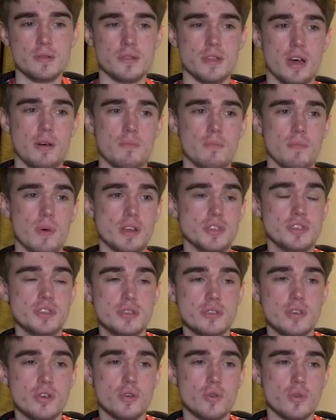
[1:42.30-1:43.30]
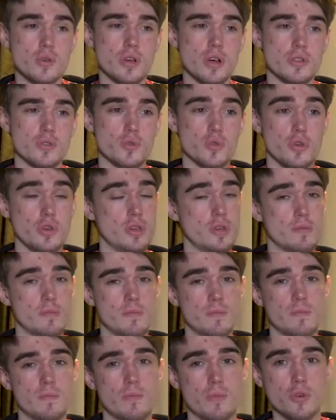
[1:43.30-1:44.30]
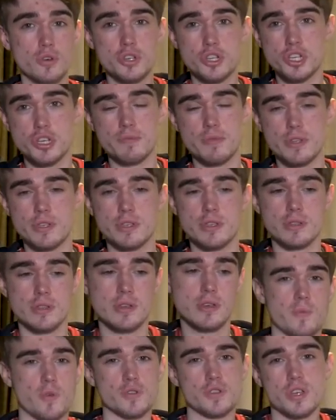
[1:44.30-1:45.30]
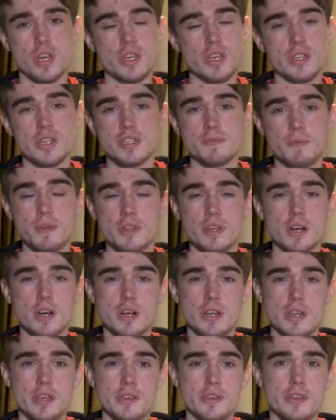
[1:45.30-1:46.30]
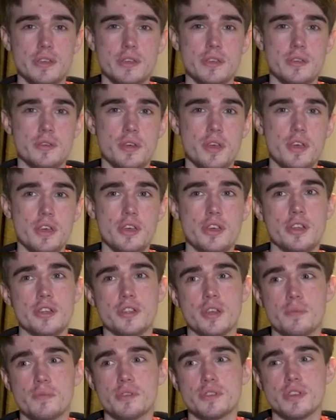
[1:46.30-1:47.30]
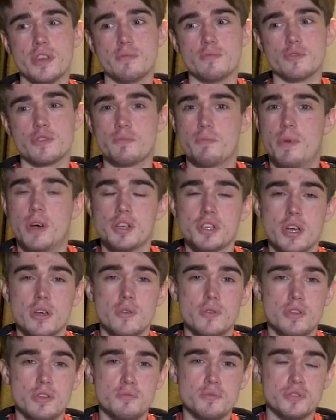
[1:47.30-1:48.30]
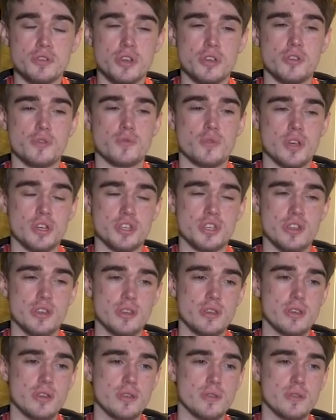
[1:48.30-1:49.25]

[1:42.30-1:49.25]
Там один игрок, а то и больше, чем один. Просто какие-то смены ролей. Или там, не знаю, может, патч какой-то немножко неудачный.